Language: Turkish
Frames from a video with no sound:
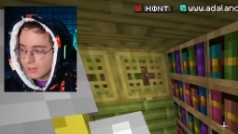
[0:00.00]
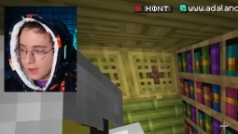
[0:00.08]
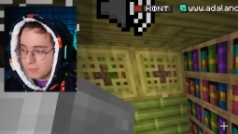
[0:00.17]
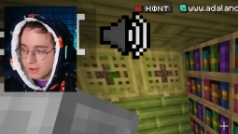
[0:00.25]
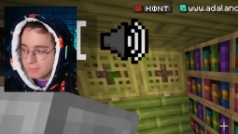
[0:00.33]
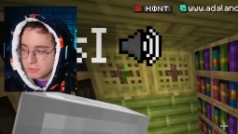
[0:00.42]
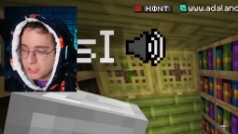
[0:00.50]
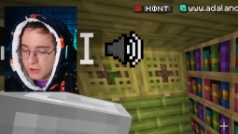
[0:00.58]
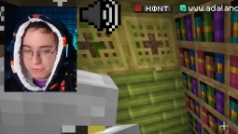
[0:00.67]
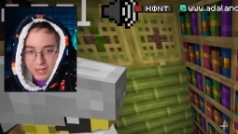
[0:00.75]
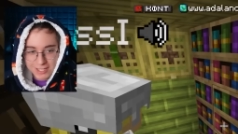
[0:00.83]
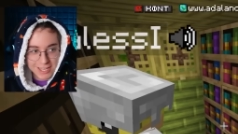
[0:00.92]
Ama bir şey
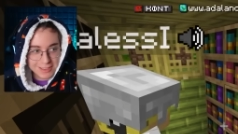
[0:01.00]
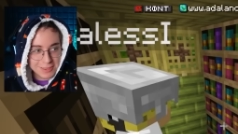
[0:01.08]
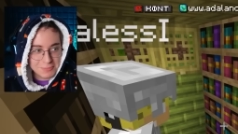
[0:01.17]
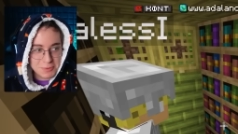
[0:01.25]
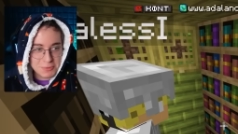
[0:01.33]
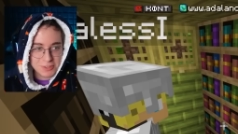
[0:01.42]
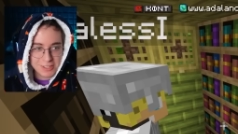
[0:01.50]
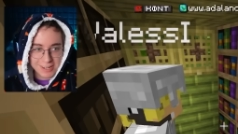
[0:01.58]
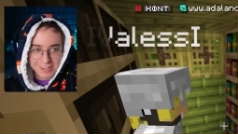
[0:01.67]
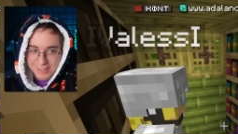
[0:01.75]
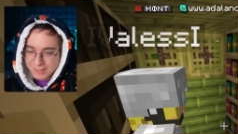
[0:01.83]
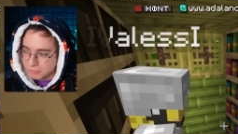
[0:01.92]
fark Aha. ettin mi burada?
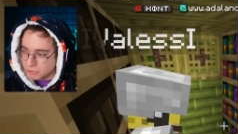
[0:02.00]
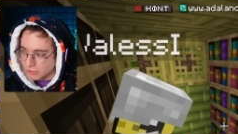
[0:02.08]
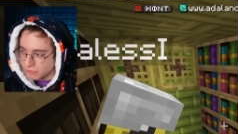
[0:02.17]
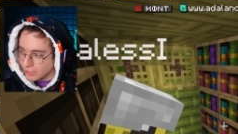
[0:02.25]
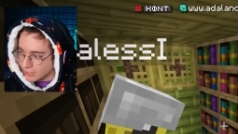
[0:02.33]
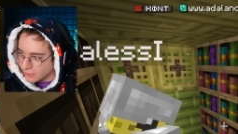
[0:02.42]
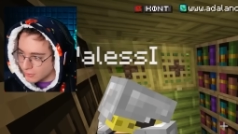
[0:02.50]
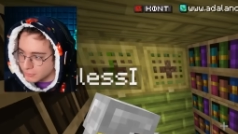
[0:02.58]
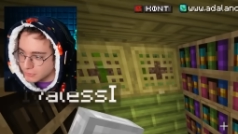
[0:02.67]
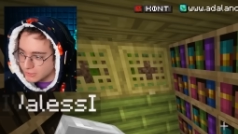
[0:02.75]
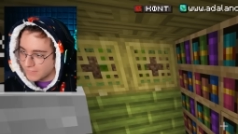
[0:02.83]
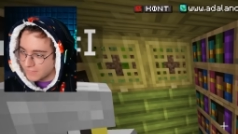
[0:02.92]
Bir şey fark ediyor
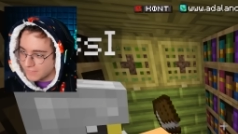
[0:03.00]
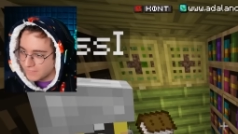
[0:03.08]
musun?